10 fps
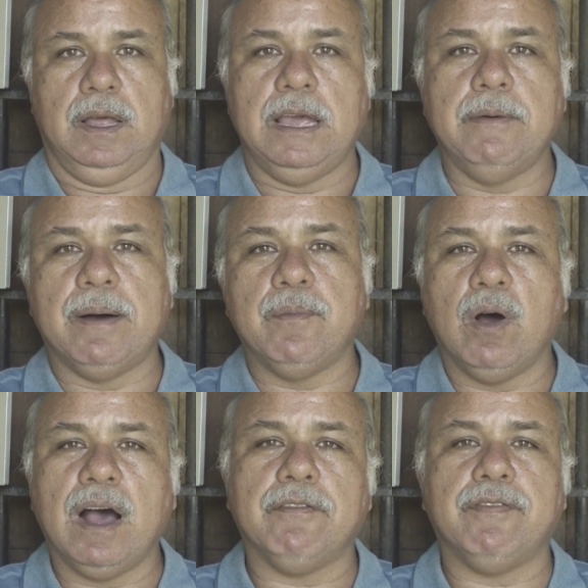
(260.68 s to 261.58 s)
y
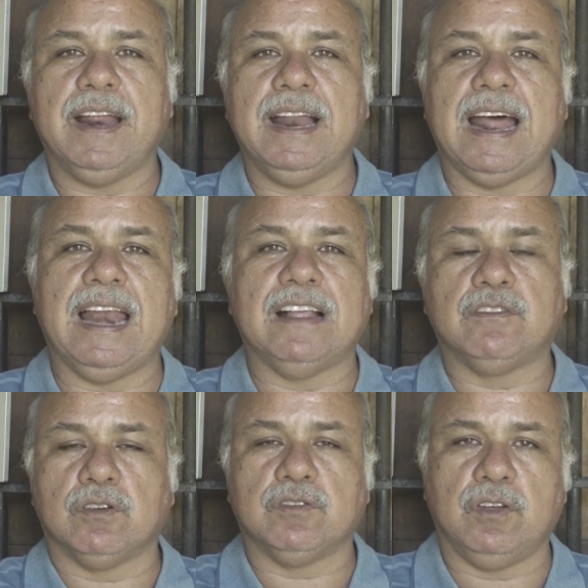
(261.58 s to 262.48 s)
vamos a frenar la
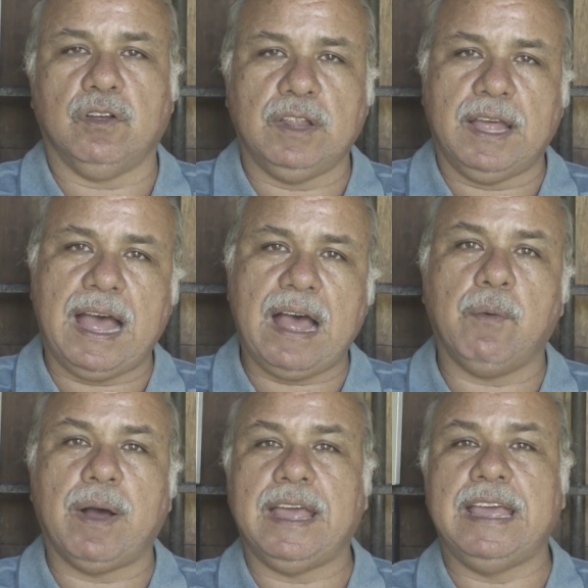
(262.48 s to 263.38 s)
absorción de
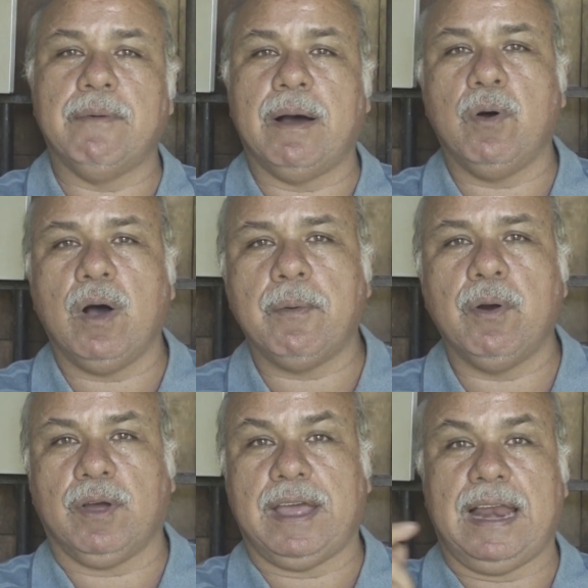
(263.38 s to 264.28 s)
agua y vamos a
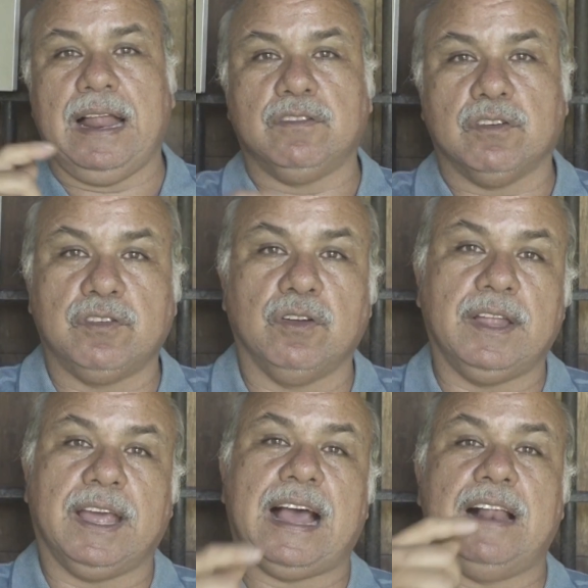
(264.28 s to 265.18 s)
bloquear la
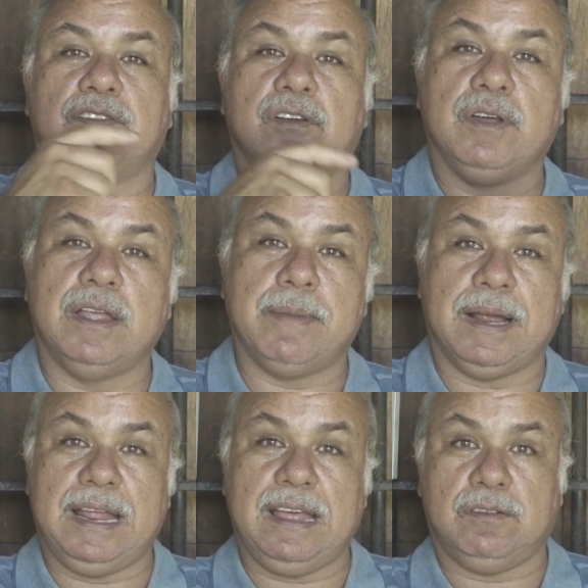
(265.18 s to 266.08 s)
absorción de calcio y de
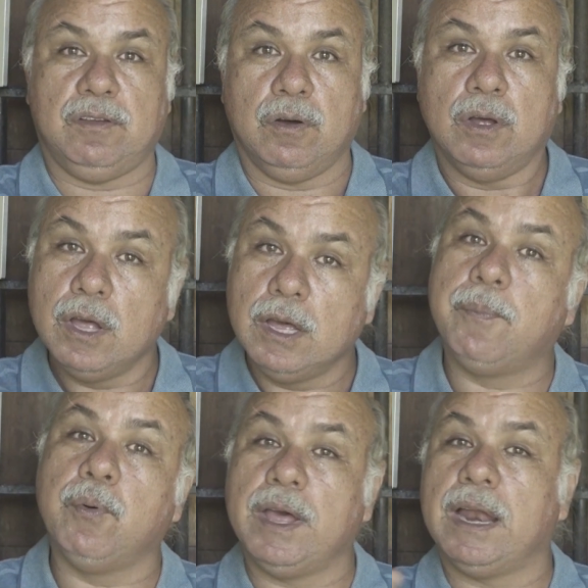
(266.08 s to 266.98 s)
magnesio
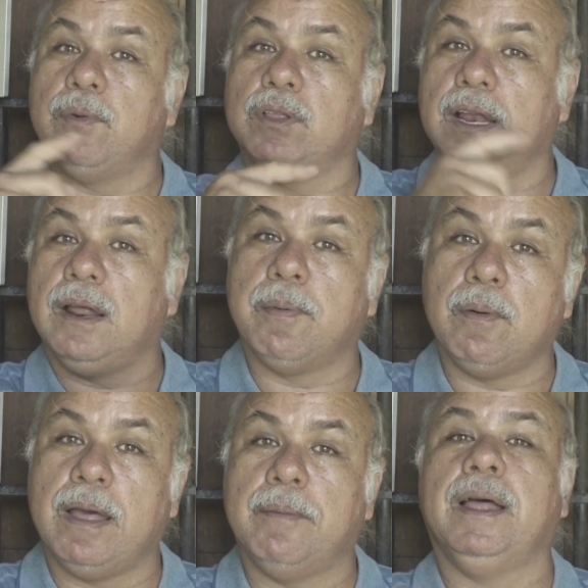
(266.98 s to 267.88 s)
y pudiéramos tener
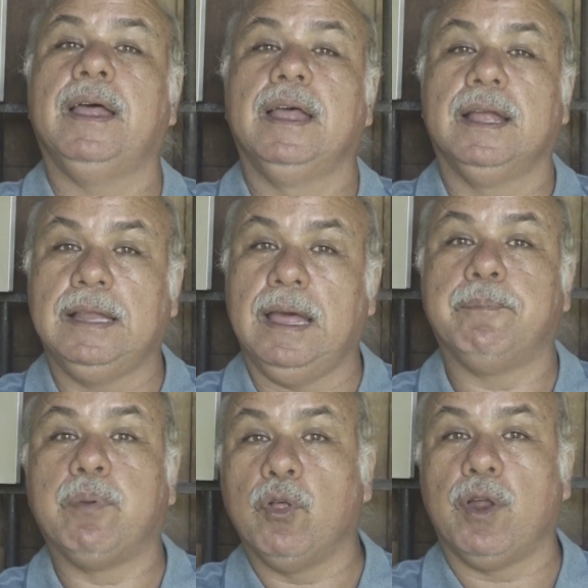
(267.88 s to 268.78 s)
problemas
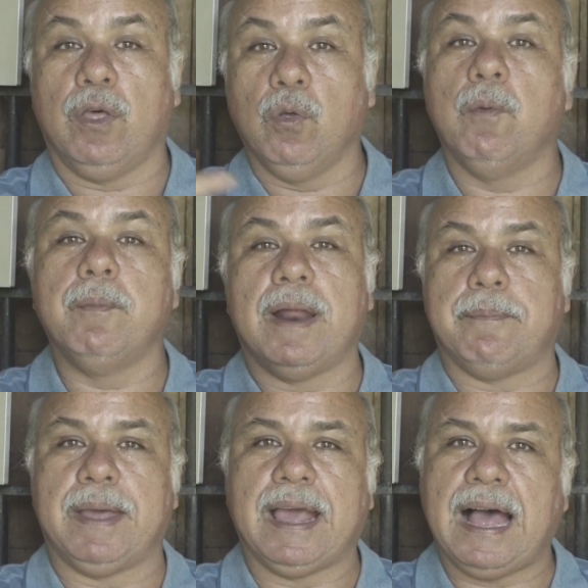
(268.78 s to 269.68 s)
de podredumbre
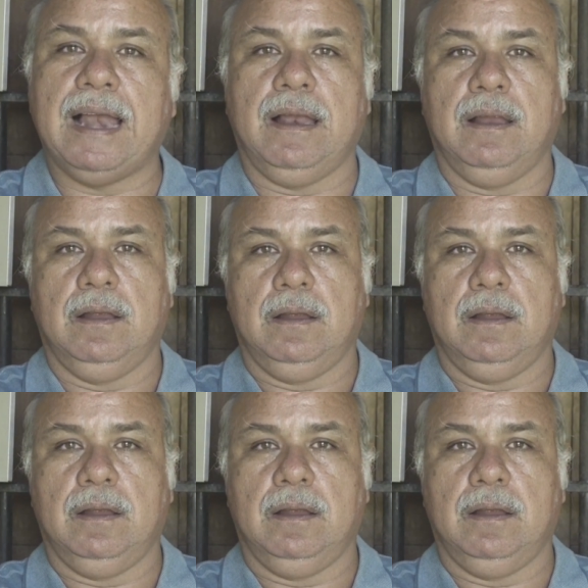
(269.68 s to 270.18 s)
apical